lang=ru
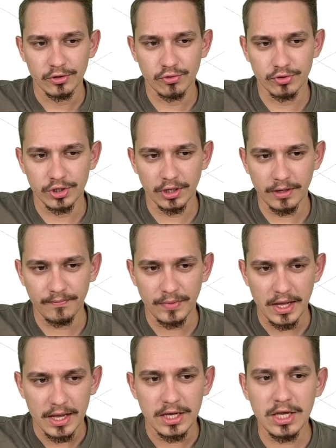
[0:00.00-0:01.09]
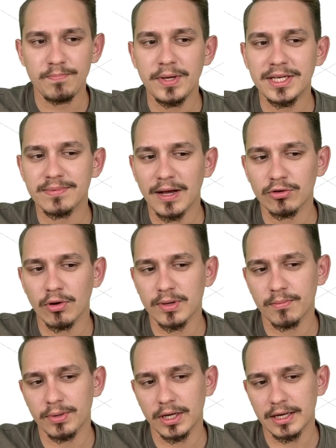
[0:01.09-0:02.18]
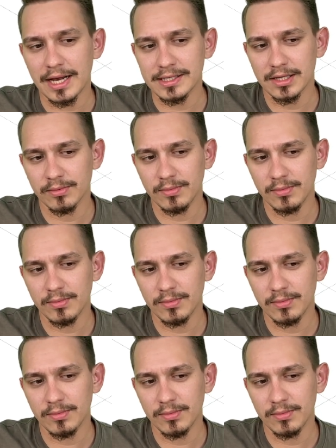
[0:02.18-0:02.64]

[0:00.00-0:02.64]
«Чучело» и «Письма о добром прекрасном»